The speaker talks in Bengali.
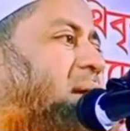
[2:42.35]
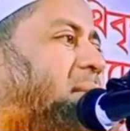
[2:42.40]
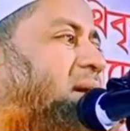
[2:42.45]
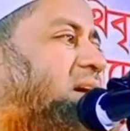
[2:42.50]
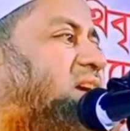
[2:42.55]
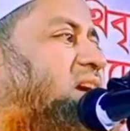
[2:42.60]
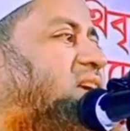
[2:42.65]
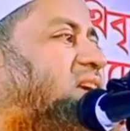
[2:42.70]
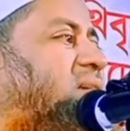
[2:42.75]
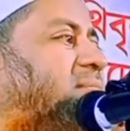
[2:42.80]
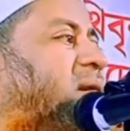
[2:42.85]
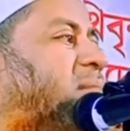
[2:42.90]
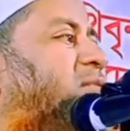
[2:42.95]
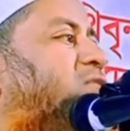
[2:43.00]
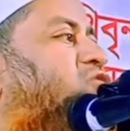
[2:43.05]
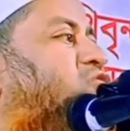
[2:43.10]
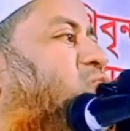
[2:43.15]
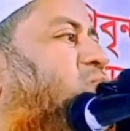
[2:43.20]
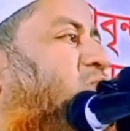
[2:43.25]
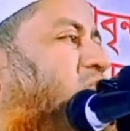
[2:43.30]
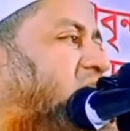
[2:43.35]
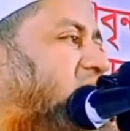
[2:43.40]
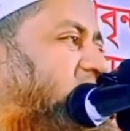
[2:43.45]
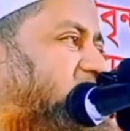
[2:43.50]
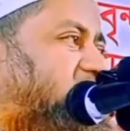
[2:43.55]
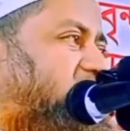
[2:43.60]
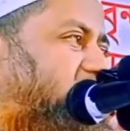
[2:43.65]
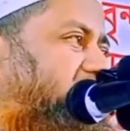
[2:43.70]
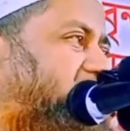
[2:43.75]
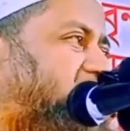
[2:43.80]
বাবাকে কিভাবে চুমু
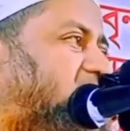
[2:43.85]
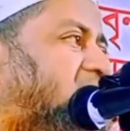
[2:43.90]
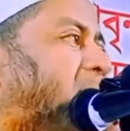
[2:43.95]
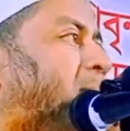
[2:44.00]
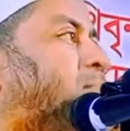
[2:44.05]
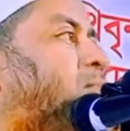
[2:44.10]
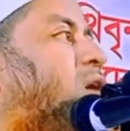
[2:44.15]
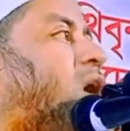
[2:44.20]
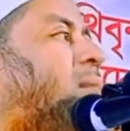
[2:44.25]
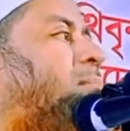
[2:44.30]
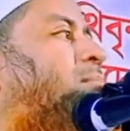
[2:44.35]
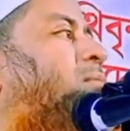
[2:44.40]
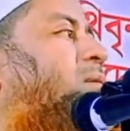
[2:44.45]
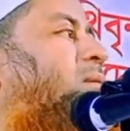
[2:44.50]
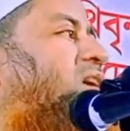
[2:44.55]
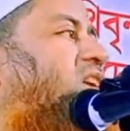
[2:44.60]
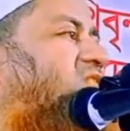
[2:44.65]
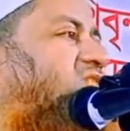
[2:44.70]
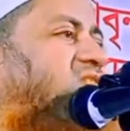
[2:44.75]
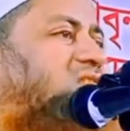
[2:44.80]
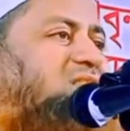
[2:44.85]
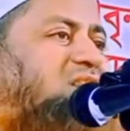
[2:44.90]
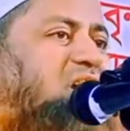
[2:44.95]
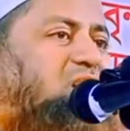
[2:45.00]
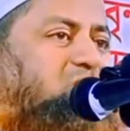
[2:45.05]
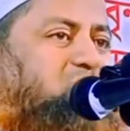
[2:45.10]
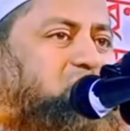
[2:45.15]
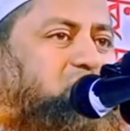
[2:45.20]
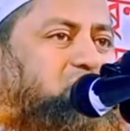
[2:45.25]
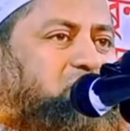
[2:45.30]
খেতে হবে আব্বু আব্বু বলে
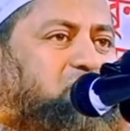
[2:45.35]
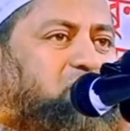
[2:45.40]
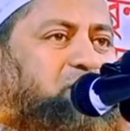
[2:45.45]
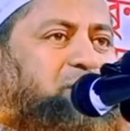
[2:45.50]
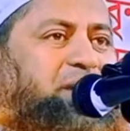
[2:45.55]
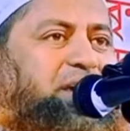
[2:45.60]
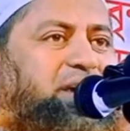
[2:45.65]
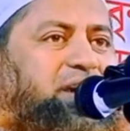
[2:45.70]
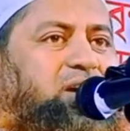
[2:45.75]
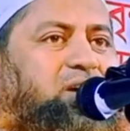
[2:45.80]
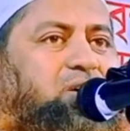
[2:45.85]
চিৎকার করতে হবে